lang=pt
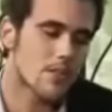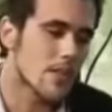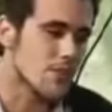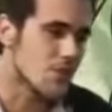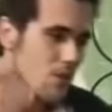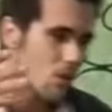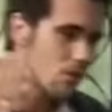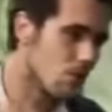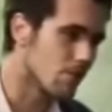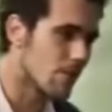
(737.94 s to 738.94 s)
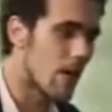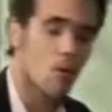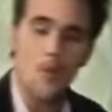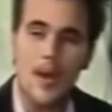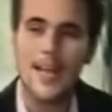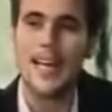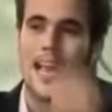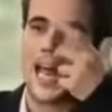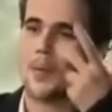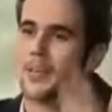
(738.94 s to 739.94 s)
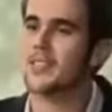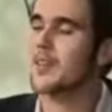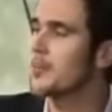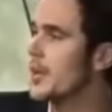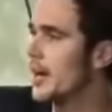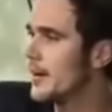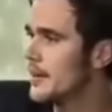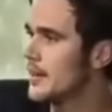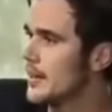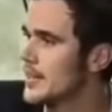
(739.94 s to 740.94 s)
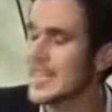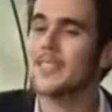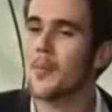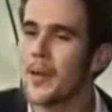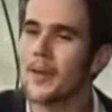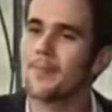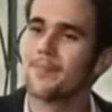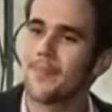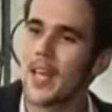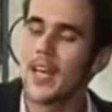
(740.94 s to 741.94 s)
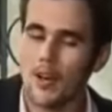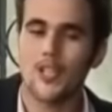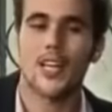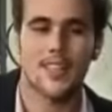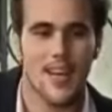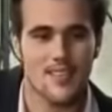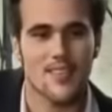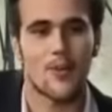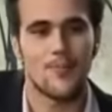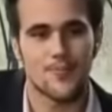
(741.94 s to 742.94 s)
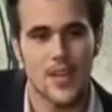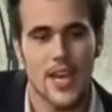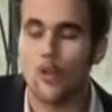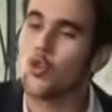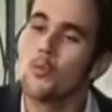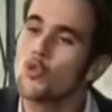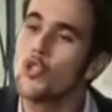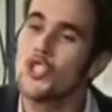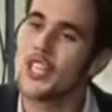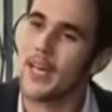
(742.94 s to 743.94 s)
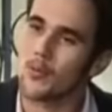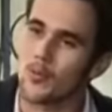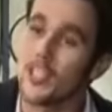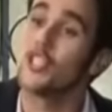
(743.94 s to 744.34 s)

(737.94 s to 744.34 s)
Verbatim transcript: não entendi, Rodolfo, é como eu caí na lábia dessa mulher. Quer saber? Eu acho que ela tem razão. Eu sou muito ingênuo,